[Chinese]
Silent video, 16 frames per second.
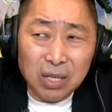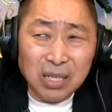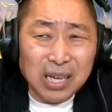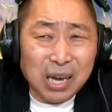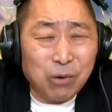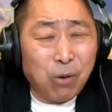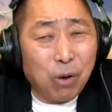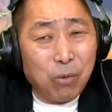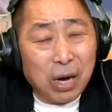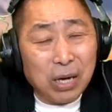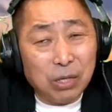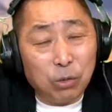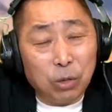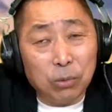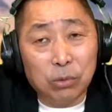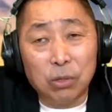听起来怪怪
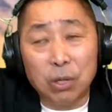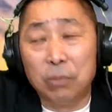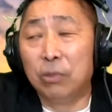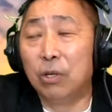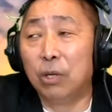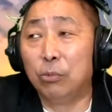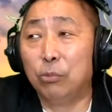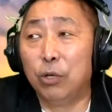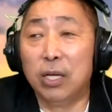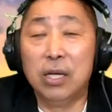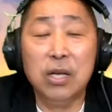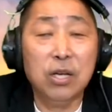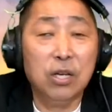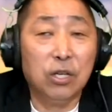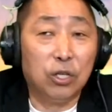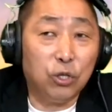的，对对对不对？
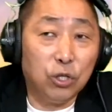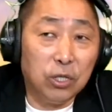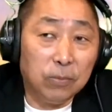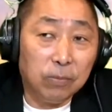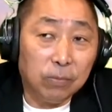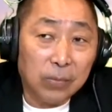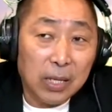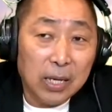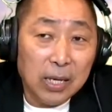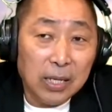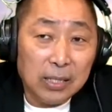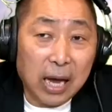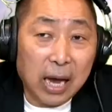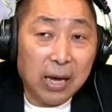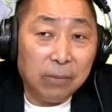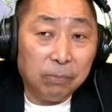可是，
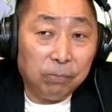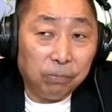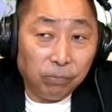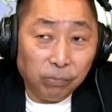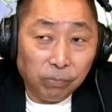在